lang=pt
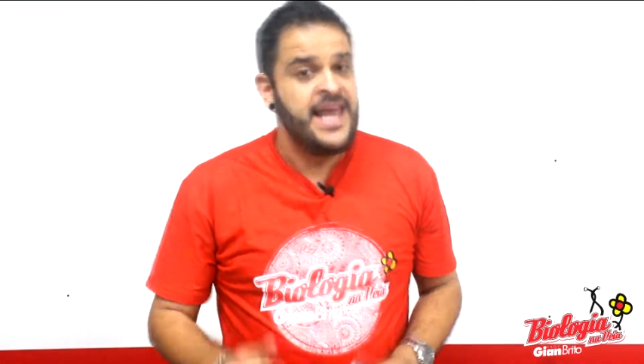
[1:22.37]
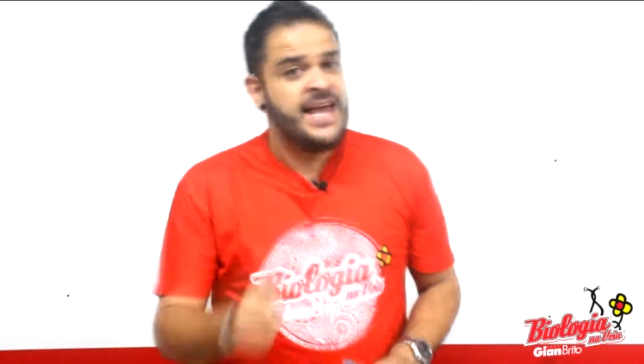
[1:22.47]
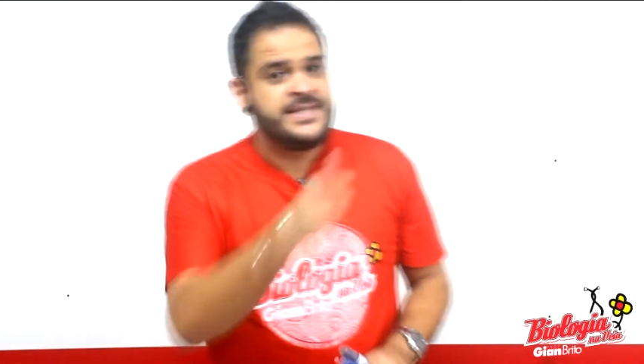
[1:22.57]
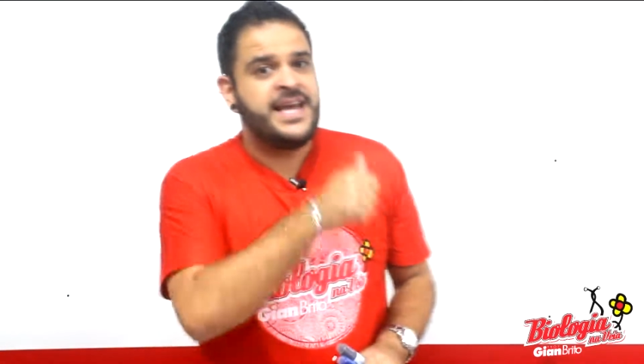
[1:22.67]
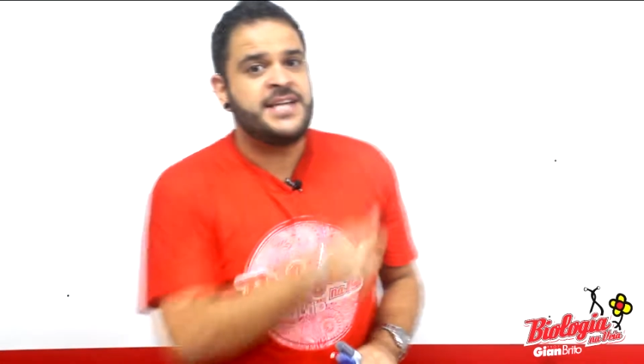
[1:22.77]

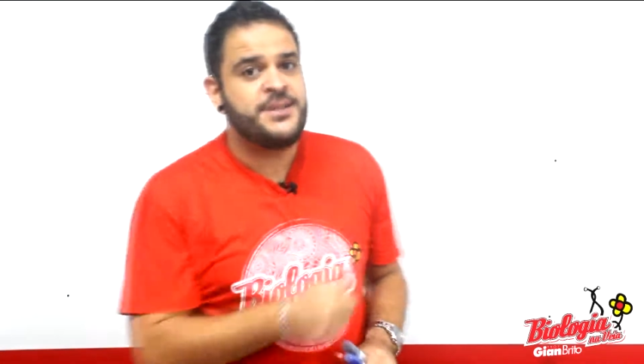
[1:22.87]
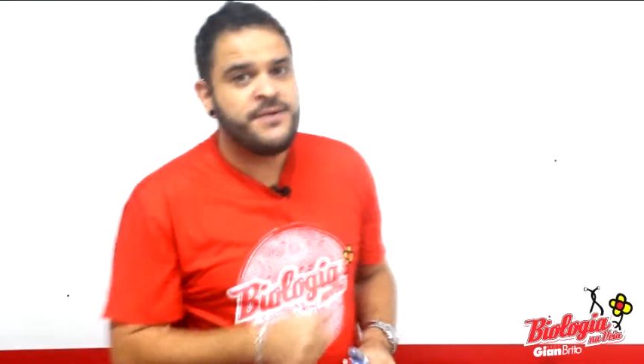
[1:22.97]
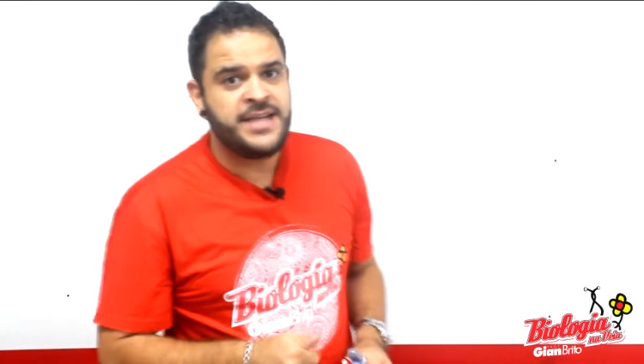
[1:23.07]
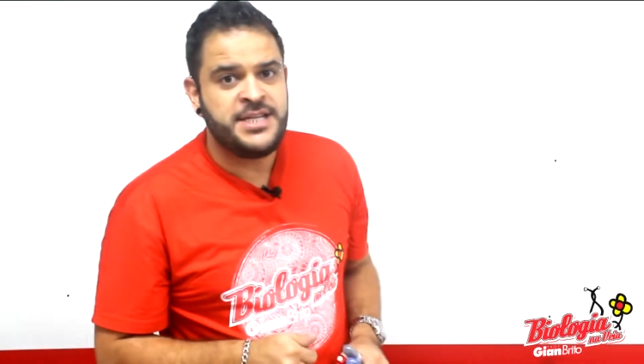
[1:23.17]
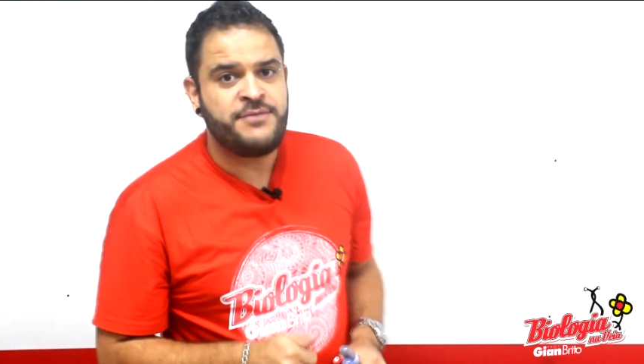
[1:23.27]
Essa questão
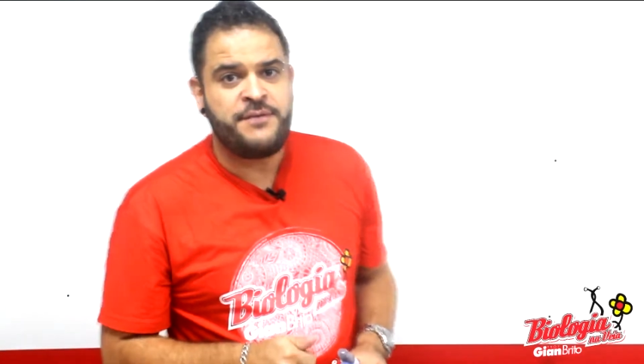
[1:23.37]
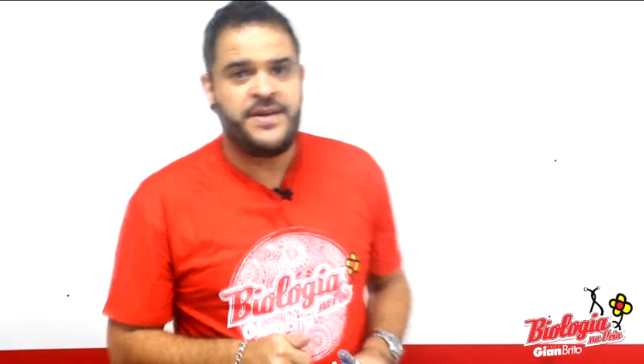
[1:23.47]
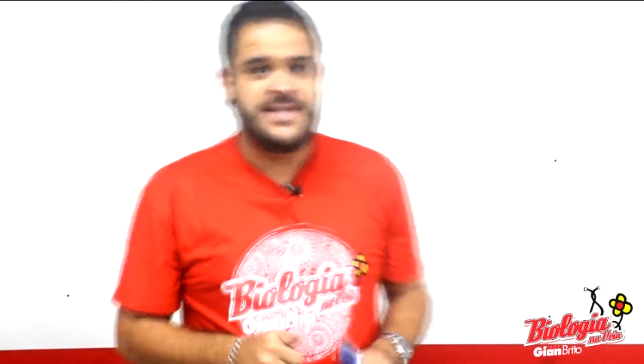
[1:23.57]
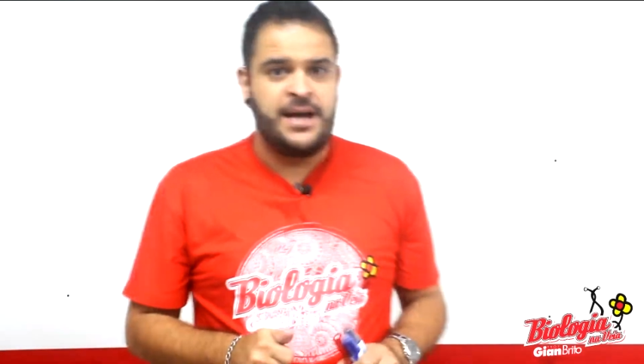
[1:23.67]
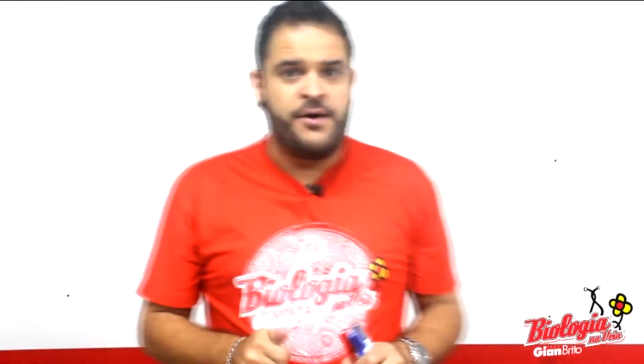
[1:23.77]
que a gente vai
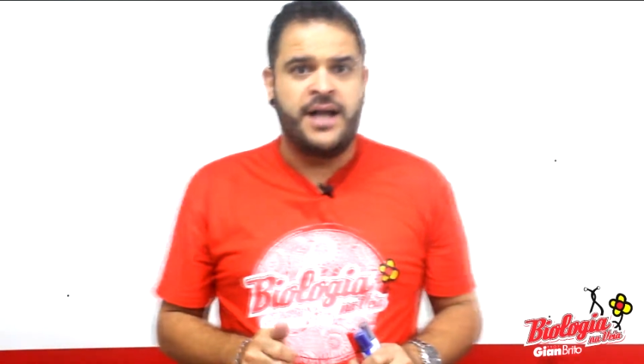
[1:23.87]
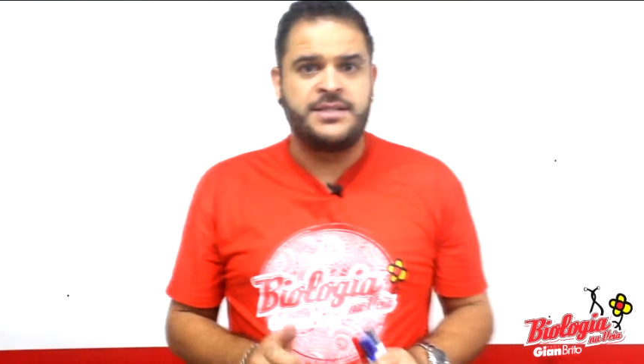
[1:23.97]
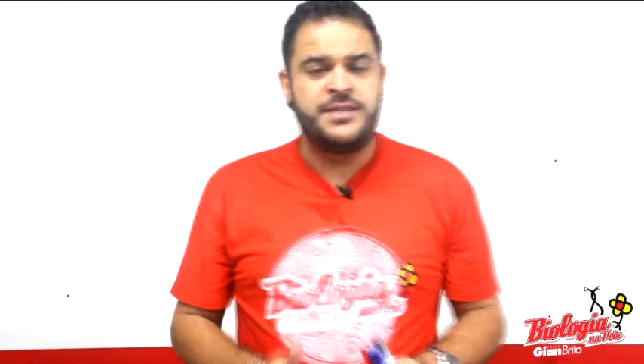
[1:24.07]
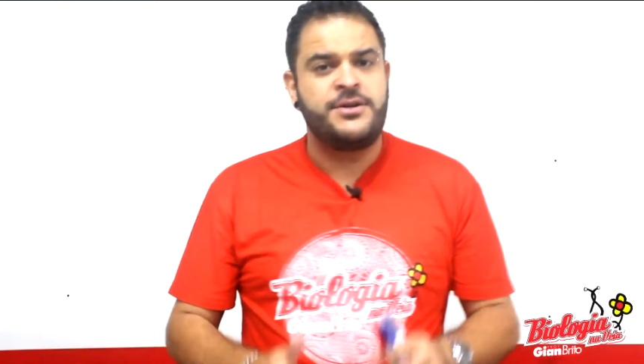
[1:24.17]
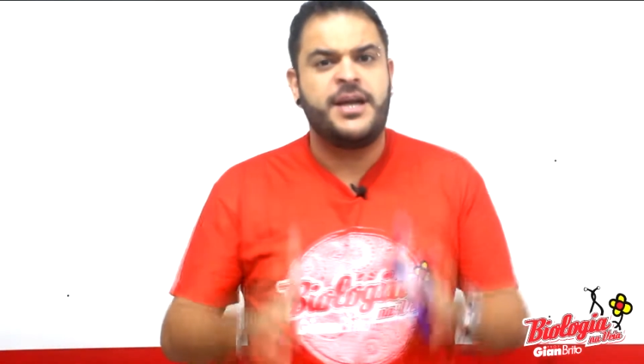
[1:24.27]
fazer agora,
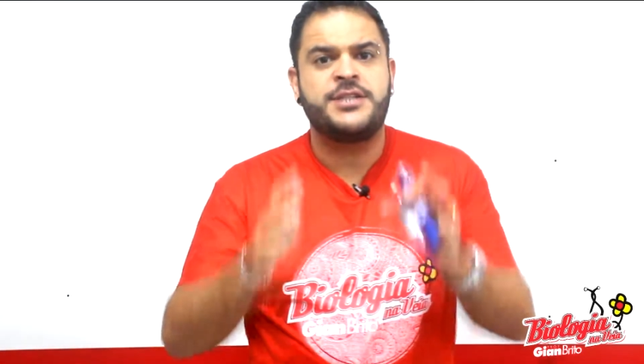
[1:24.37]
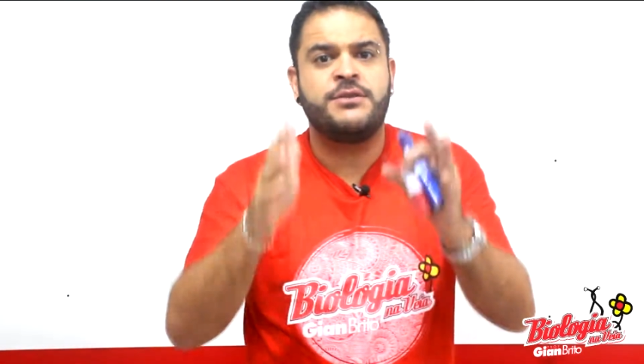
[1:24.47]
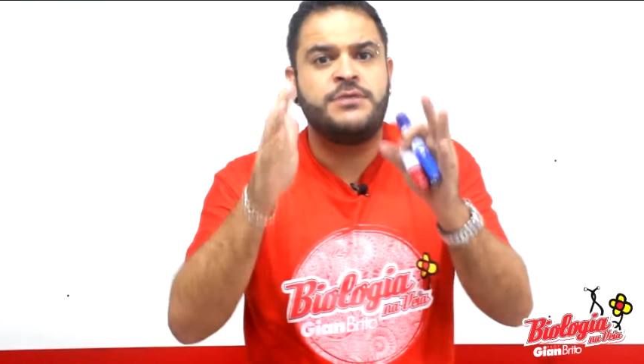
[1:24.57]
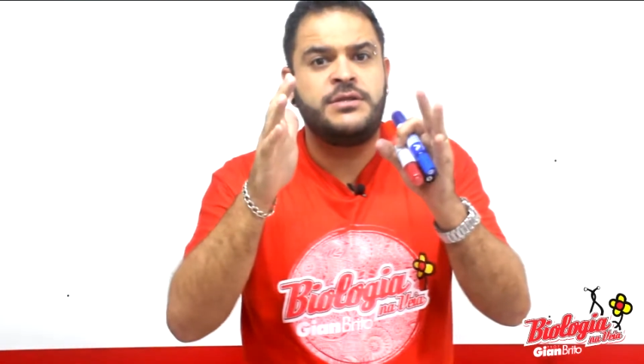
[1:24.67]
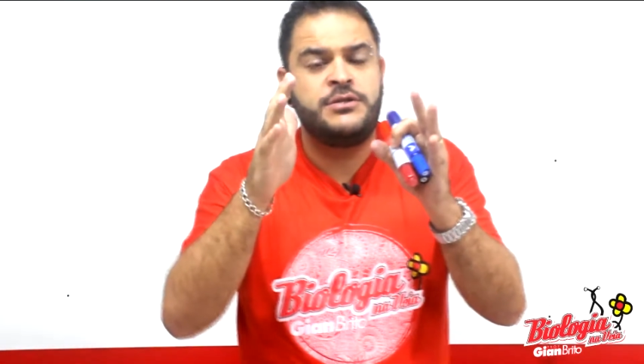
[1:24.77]
gente, é uma
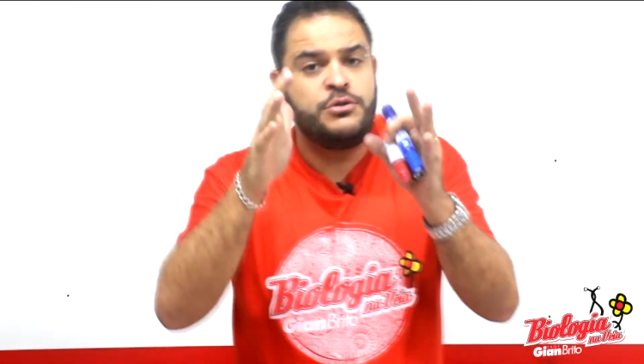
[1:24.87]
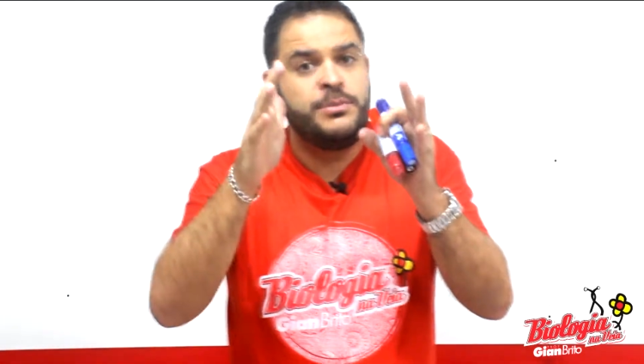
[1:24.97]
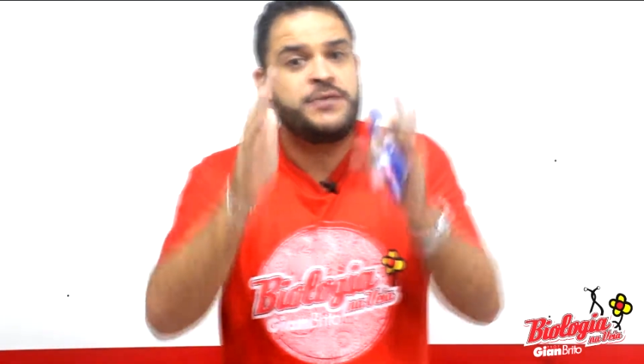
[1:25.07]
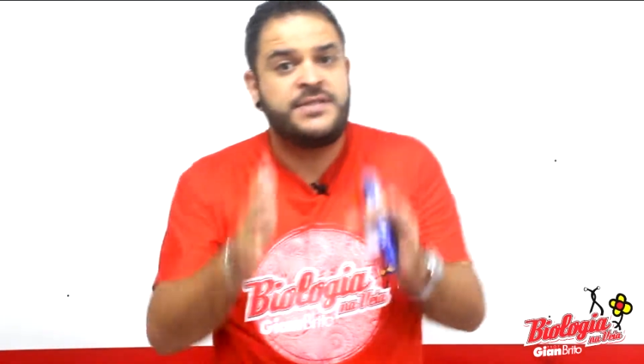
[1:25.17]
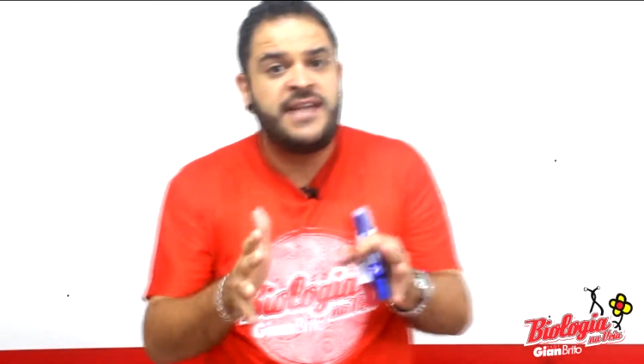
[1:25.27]
questão de, de
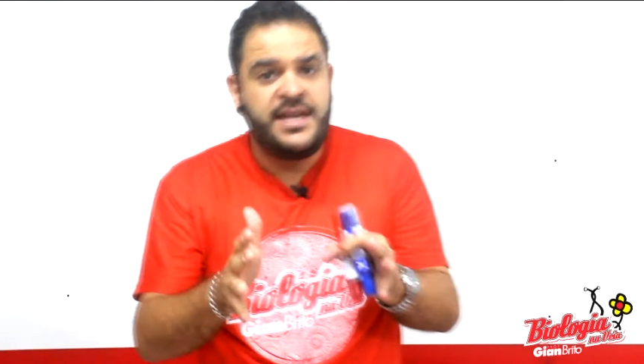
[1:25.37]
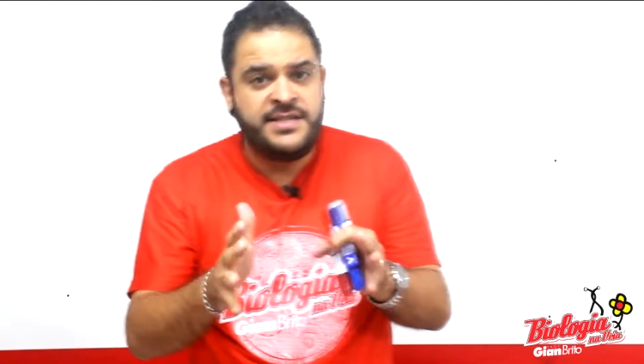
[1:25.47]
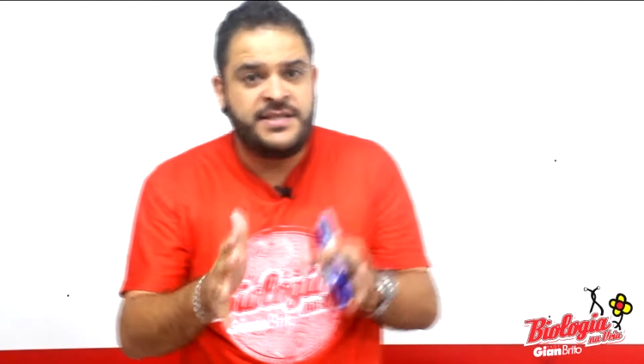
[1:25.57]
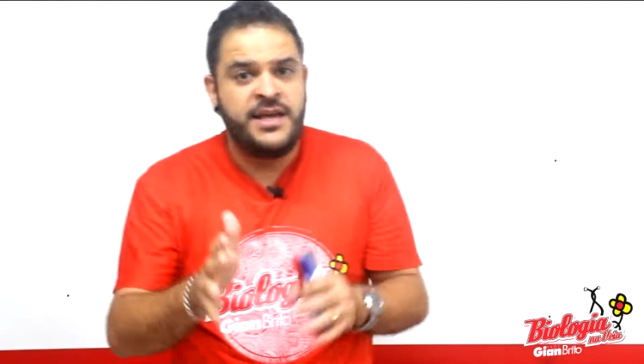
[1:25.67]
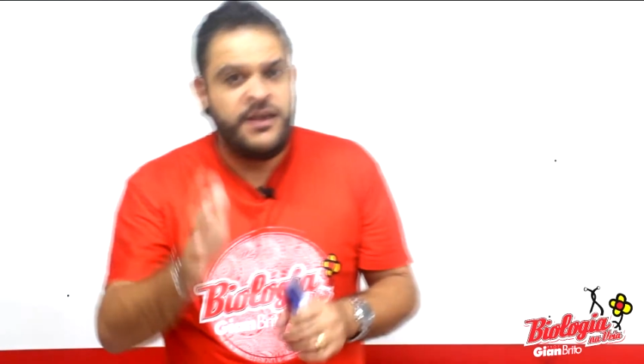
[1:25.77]
número
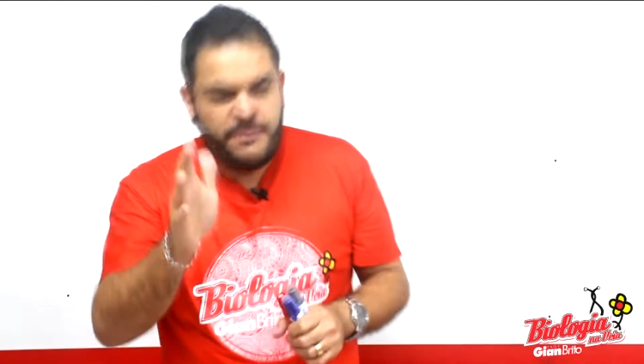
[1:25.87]
6.